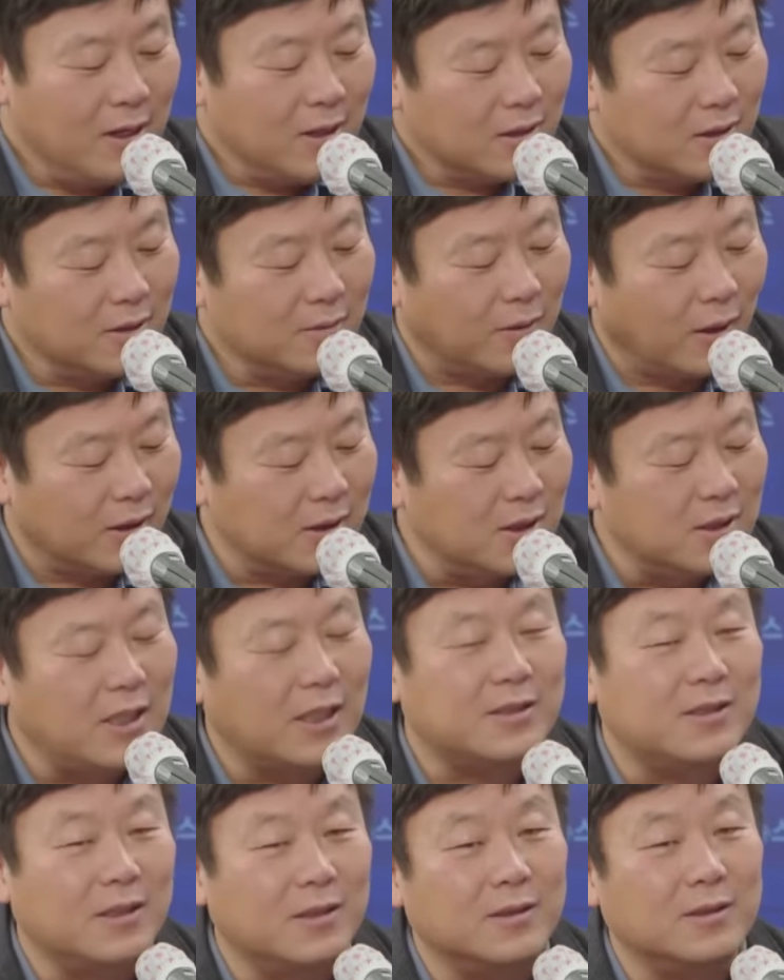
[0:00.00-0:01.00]
그럼 어디다
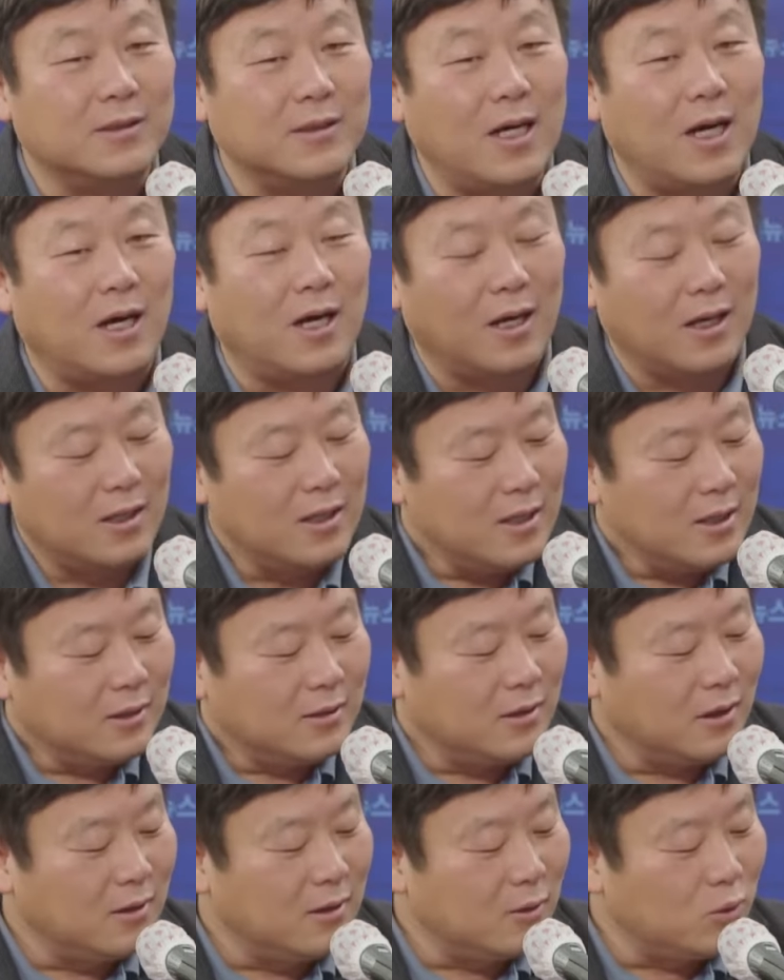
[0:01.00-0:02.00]
썼느냐? 음.
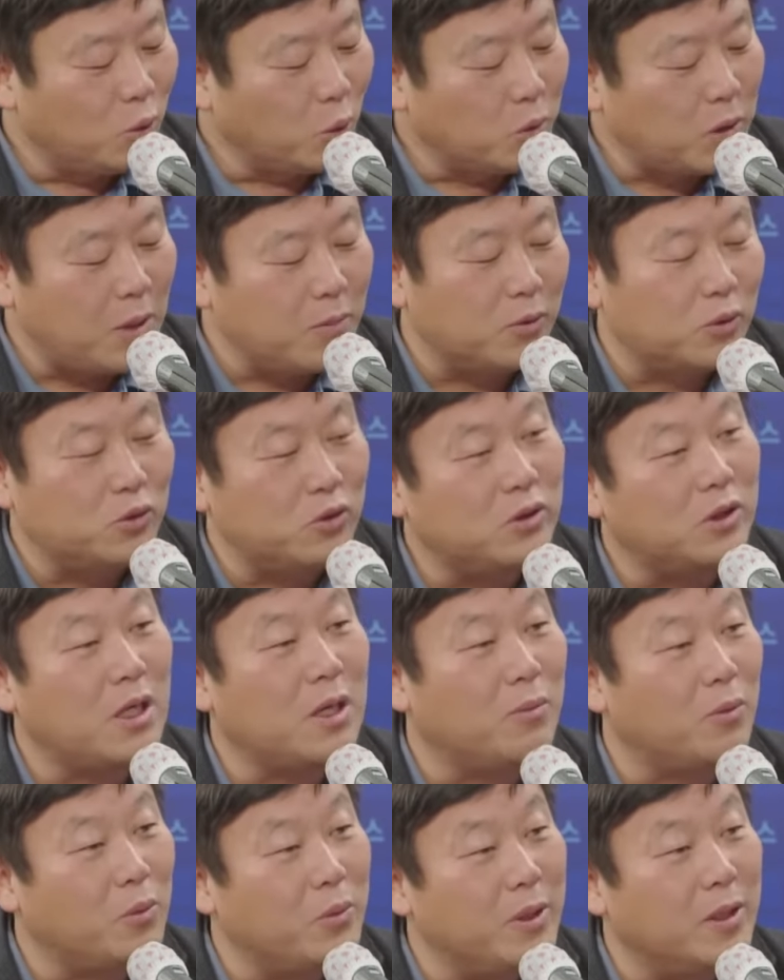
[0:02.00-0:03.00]
저희들이 조사해보 추정해
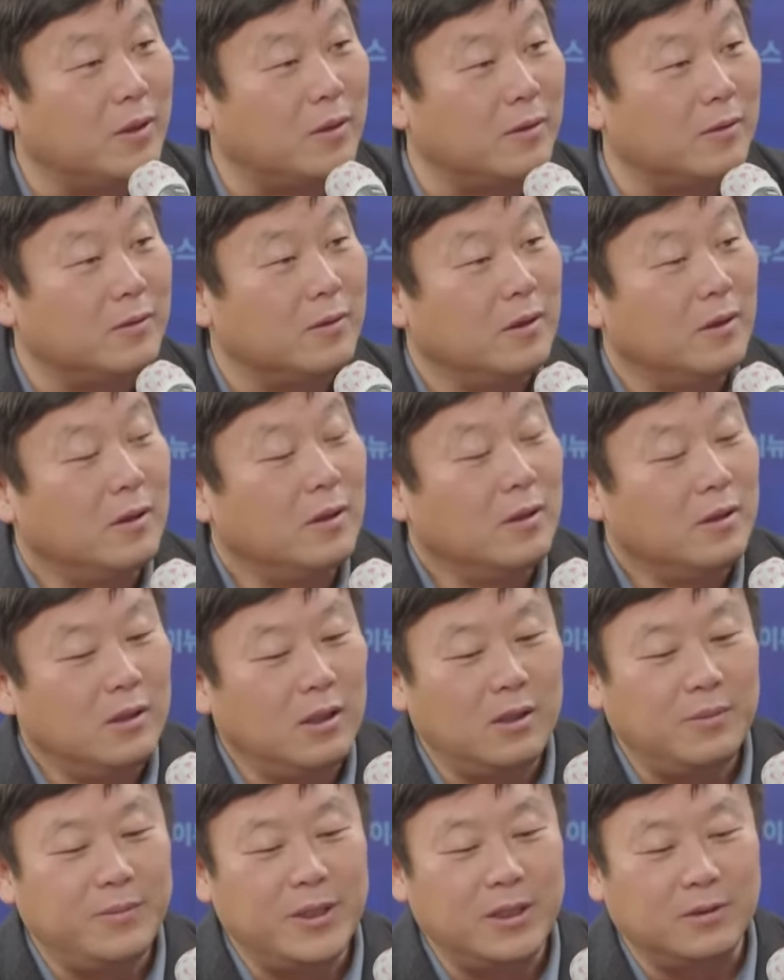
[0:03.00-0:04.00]
보면
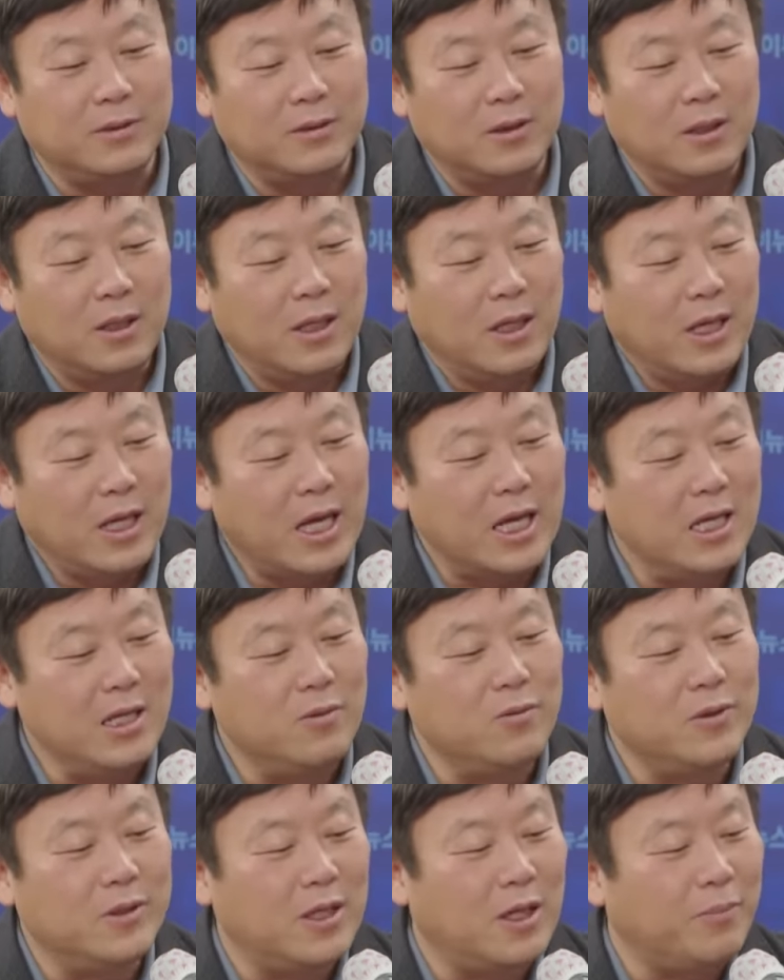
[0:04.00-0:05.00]
예를 들면
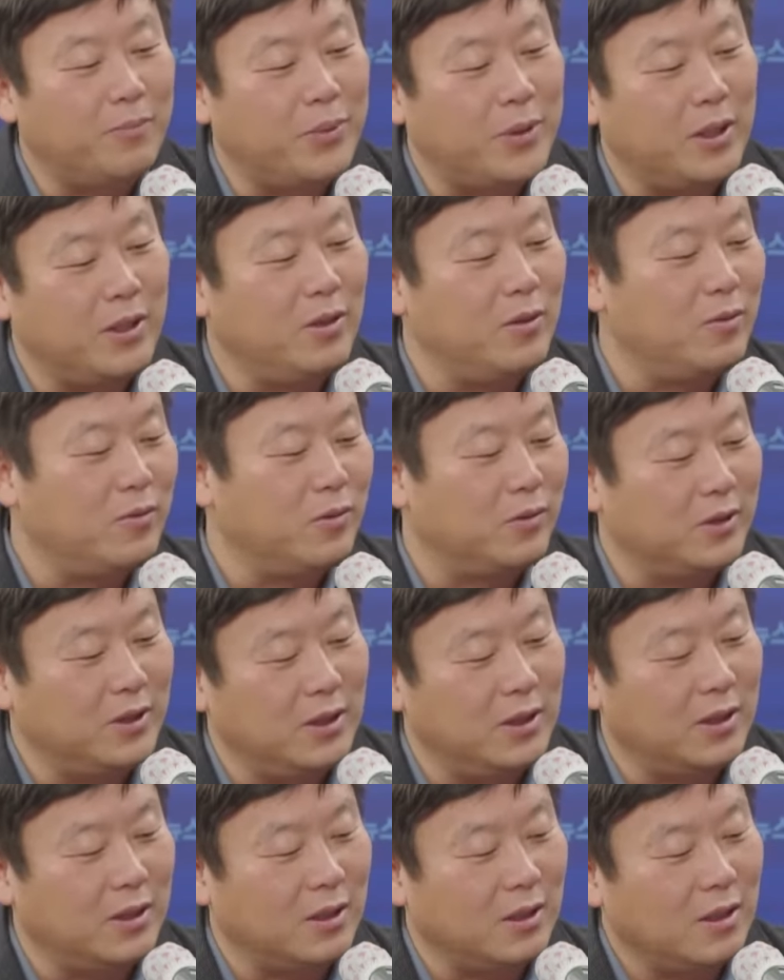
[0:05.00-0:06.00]
A의원이나
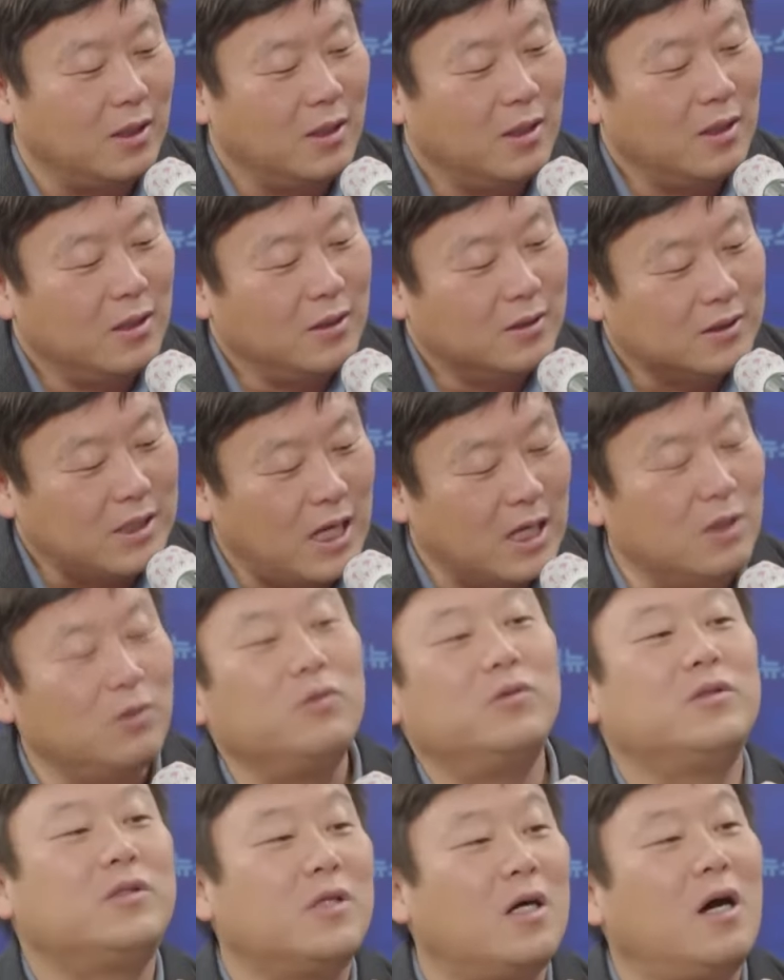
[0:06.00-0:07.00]
B의원이 자기
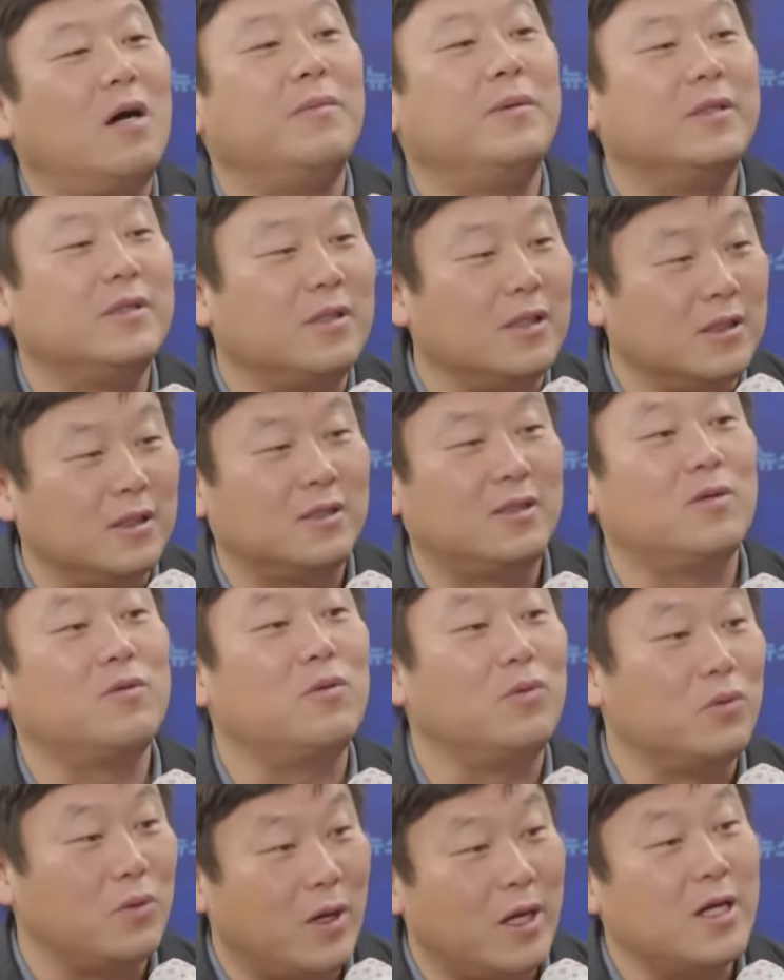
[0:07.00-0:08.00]
돈 써가면서 이제
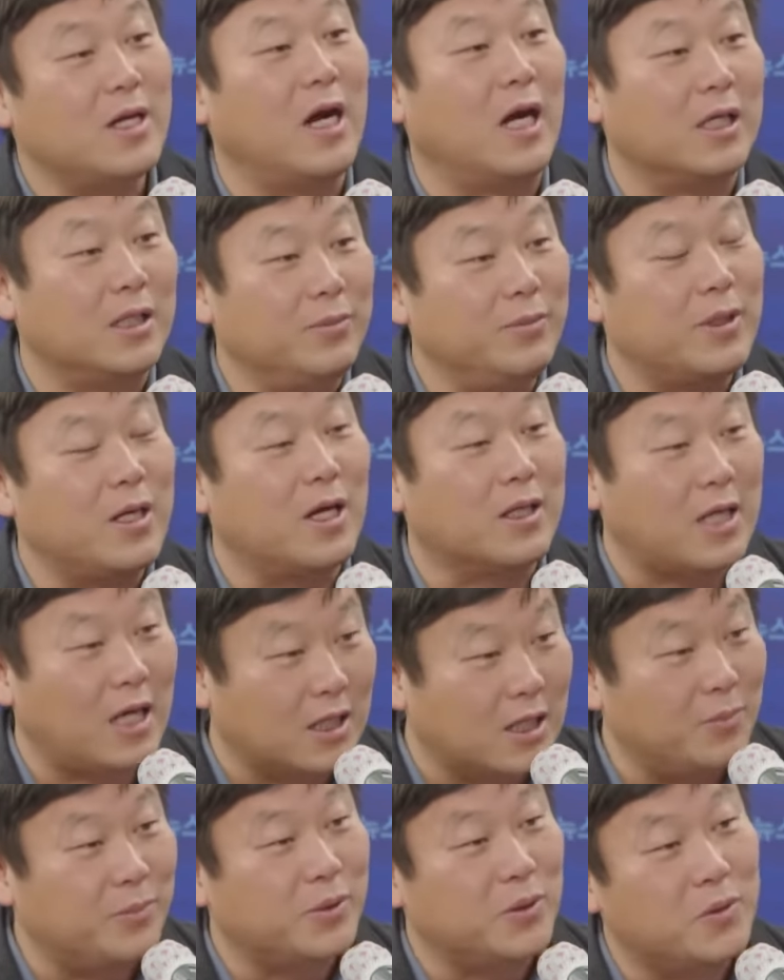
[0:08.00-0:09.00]
선거운동 하는 거 아닙니까? 그렇죠.
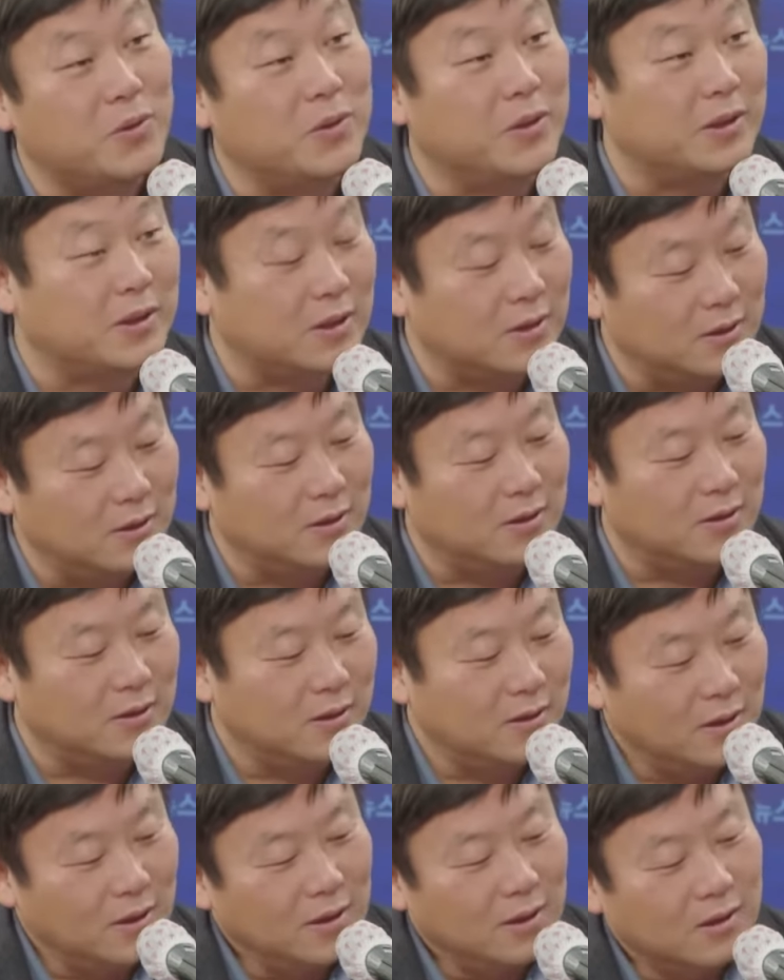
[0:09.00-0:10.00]
당대표 선거에서는. 네, 네, 네.